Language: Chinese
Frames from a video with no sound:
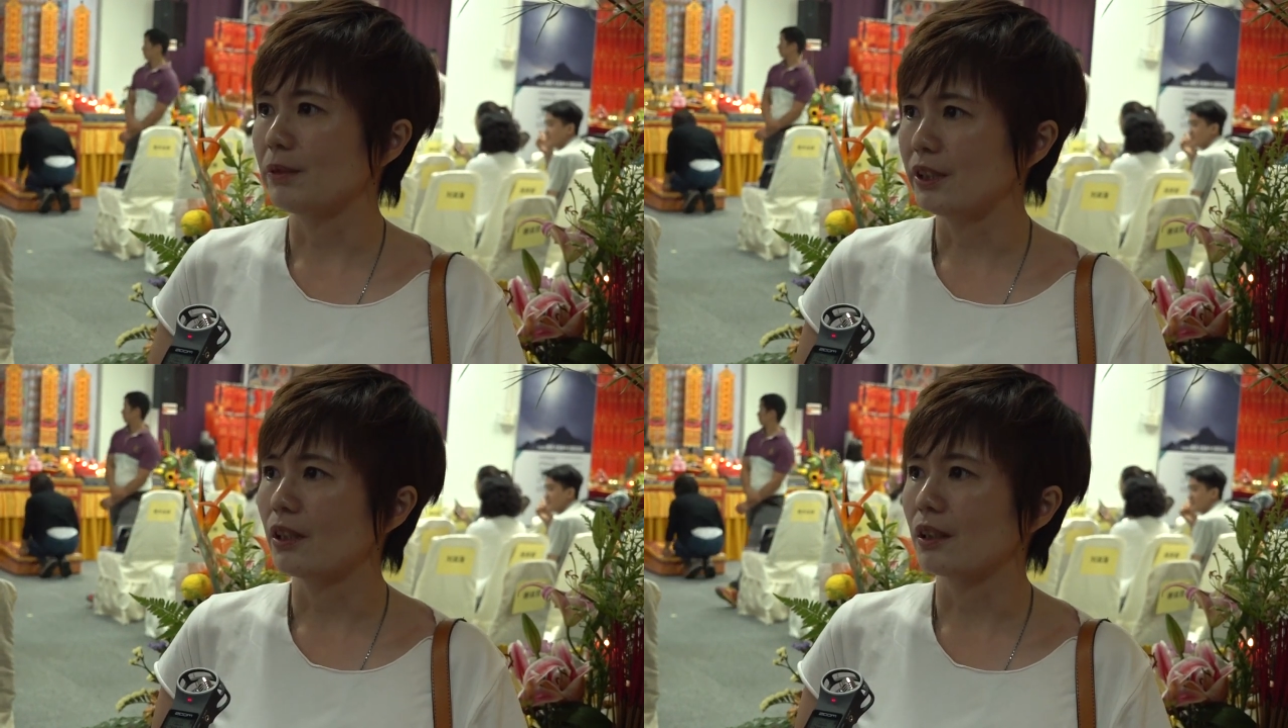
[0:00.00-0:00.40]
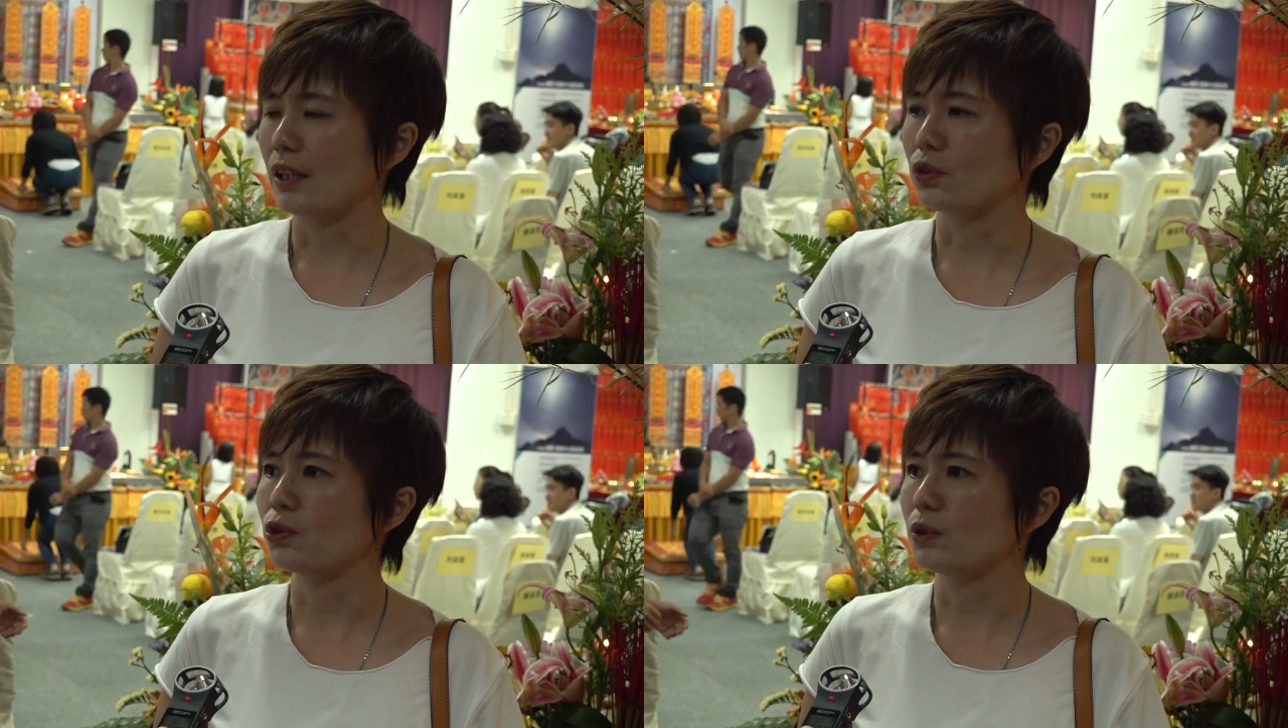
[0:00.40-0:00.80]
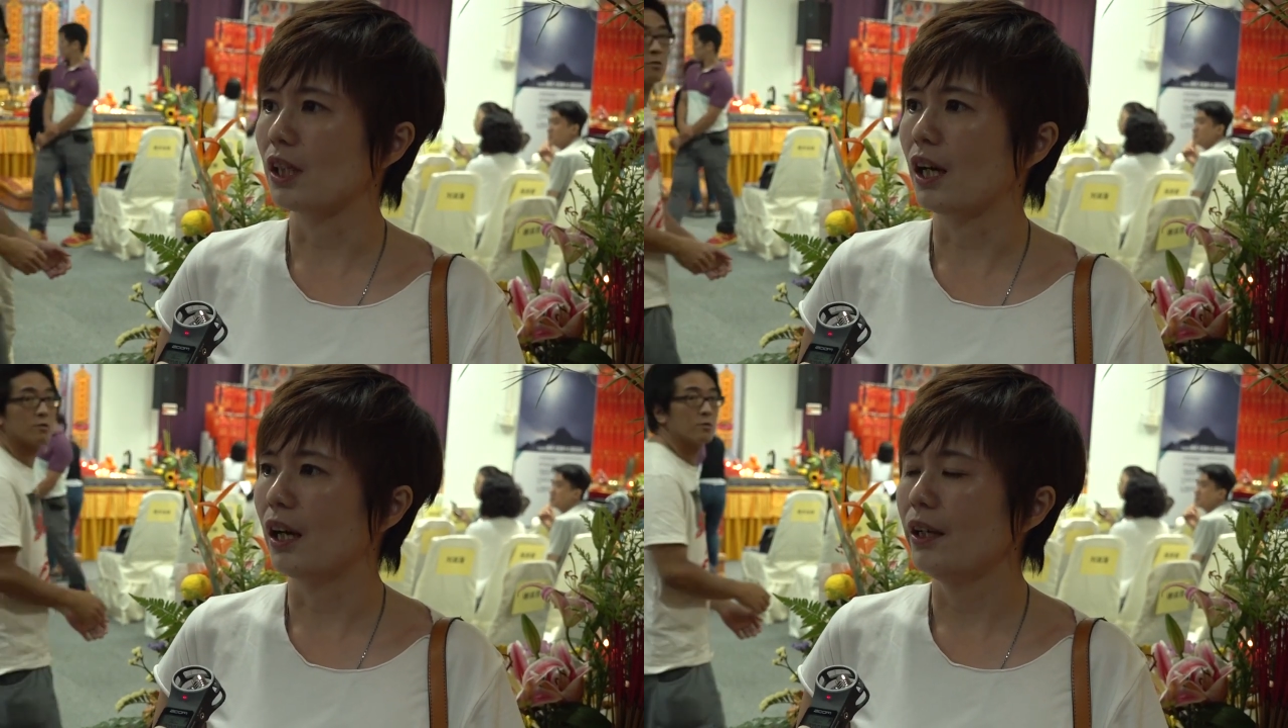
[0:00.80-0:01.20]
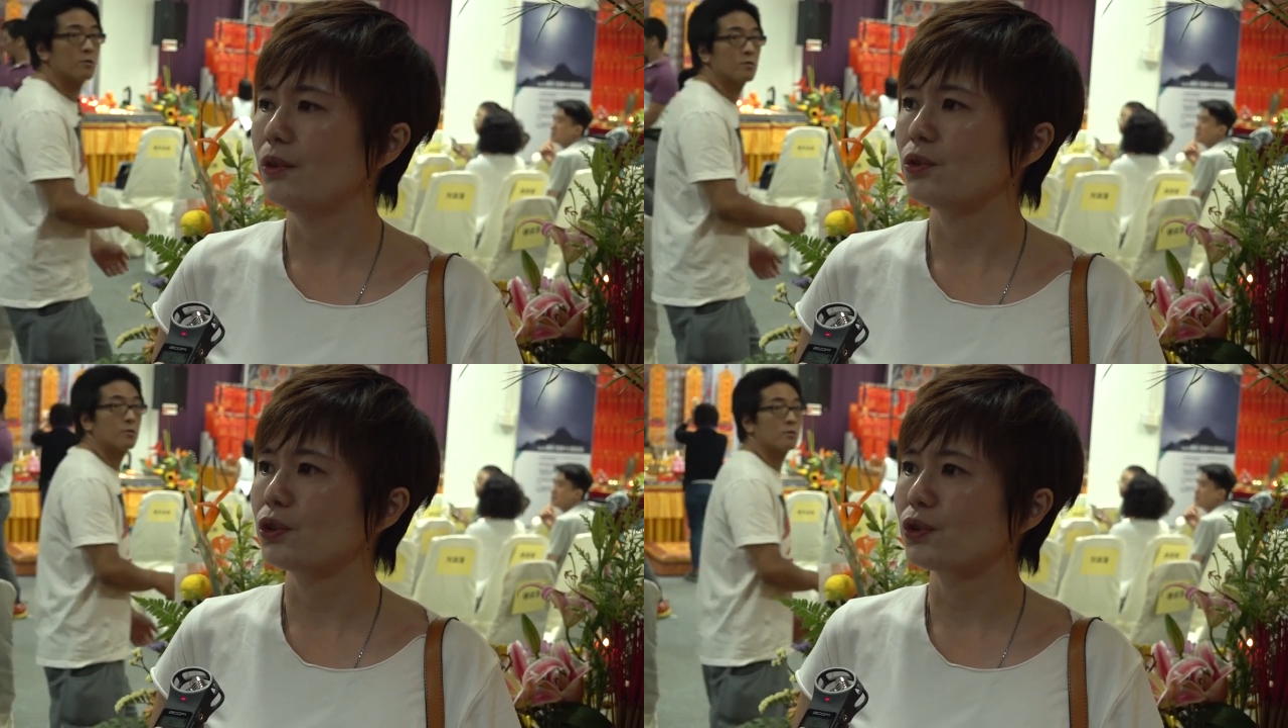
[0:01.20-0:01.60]
比较感触的啦。还
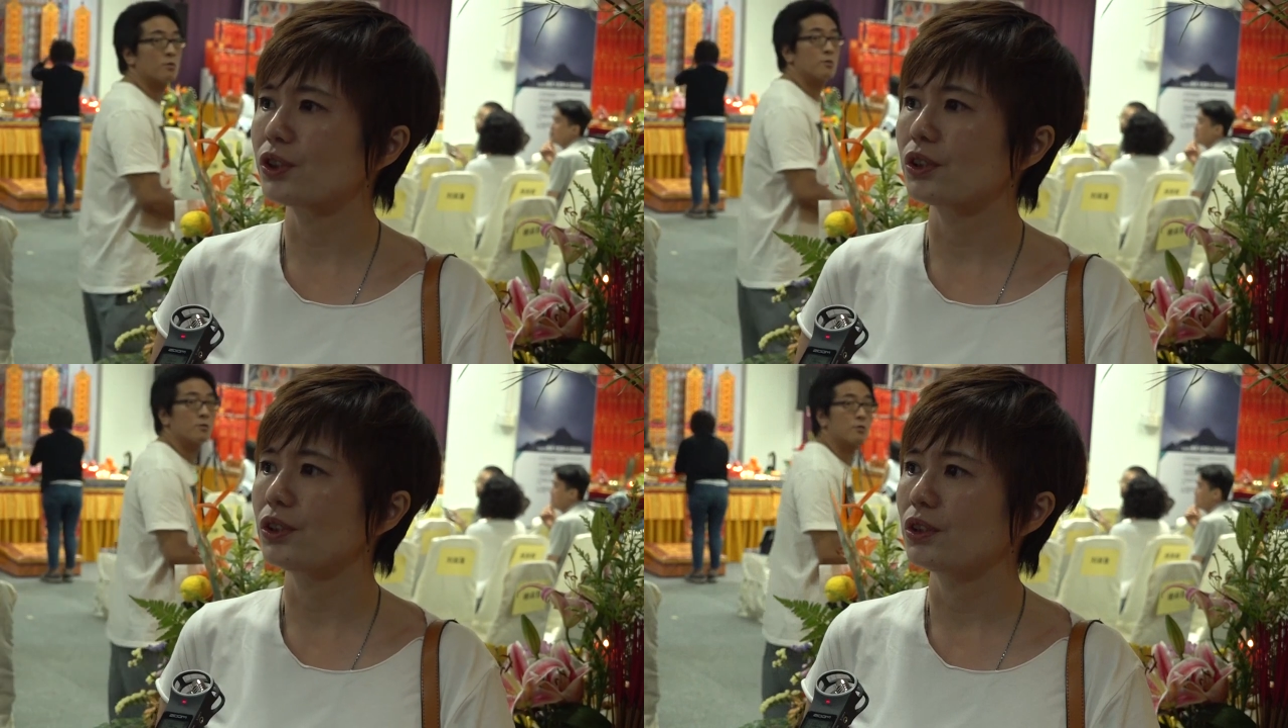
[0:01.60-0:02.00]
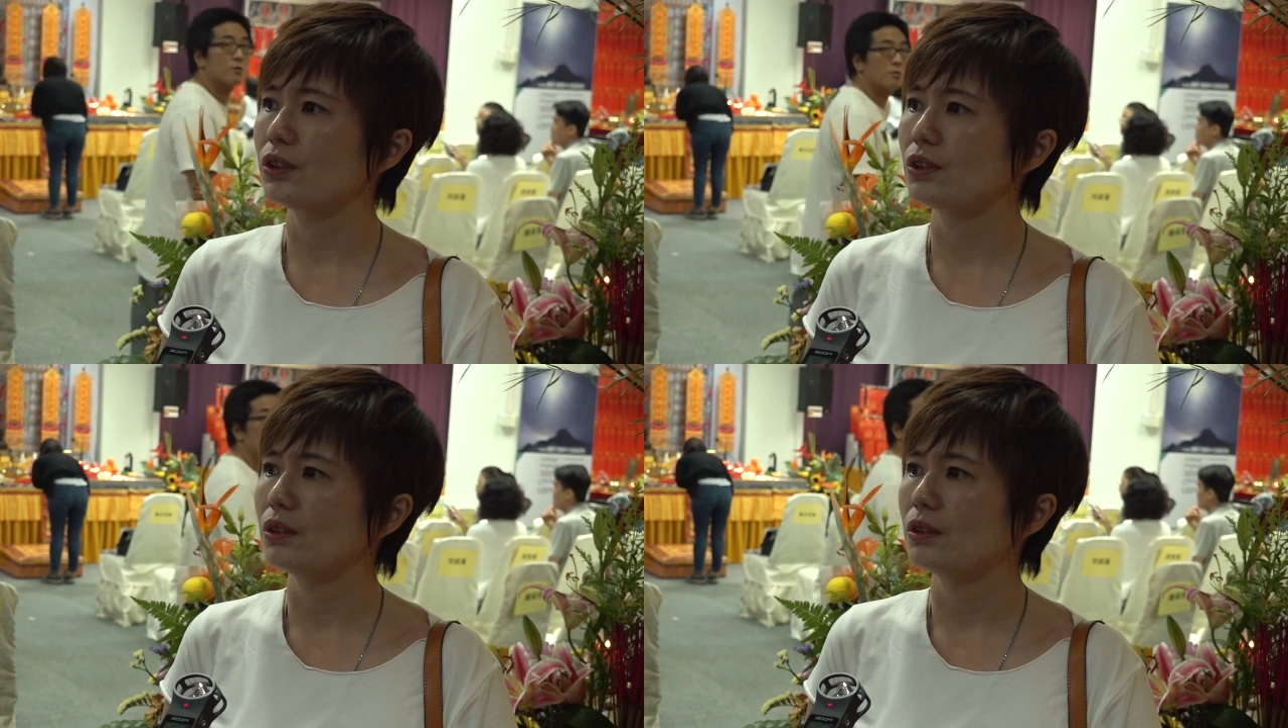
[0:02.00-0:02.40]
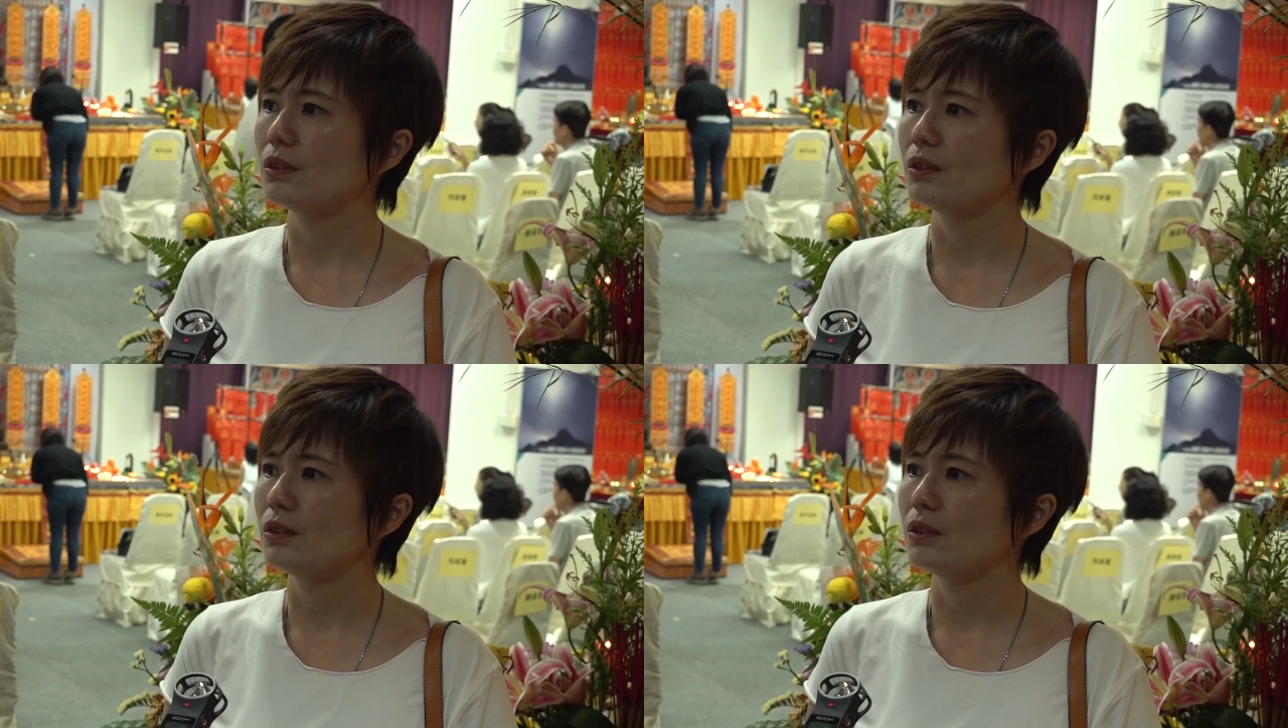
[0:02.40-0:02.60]
有就是，